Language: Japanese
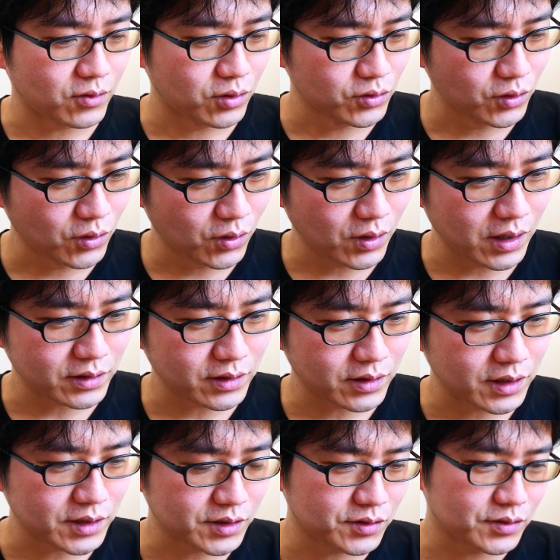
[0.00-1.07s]
この
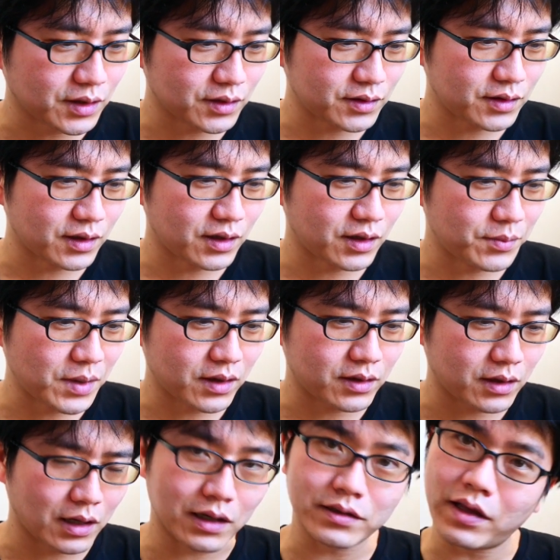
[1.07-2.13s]
新しく買った、まあ、
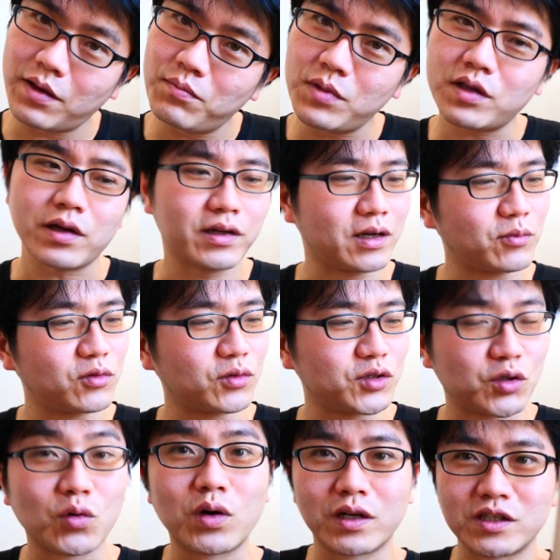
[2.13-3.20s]
家電みたいなものを
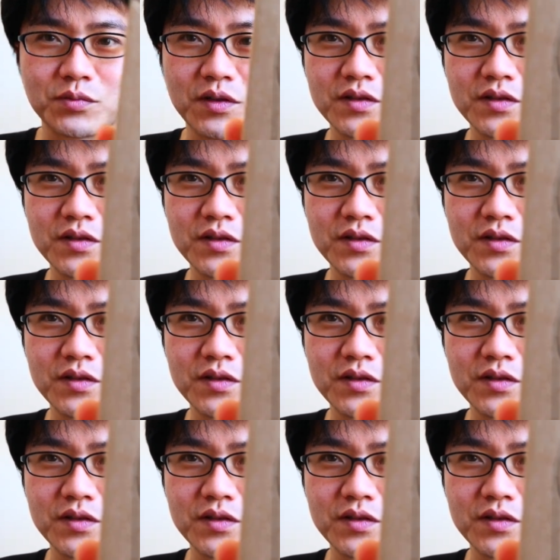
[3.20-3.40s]
紹介し